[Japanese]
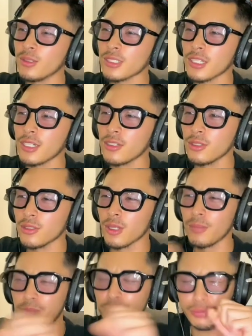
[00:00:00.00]
大阪の
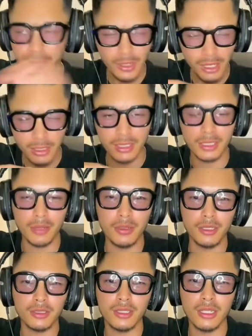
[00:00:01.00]
人はブワーって
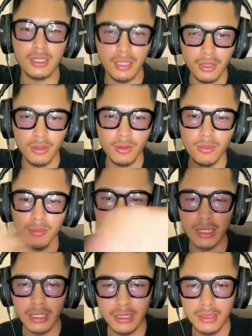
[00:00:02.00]
喋るっすからねほ
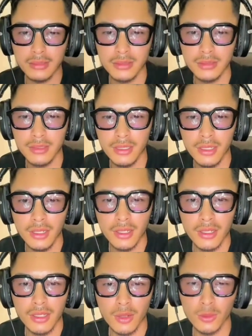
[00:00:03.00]
んまに
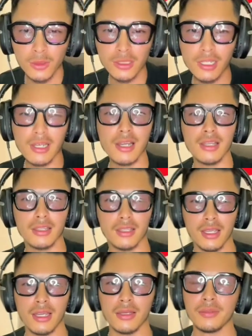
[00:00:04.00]
で大阪
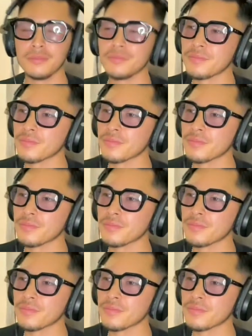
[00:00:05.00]
帰って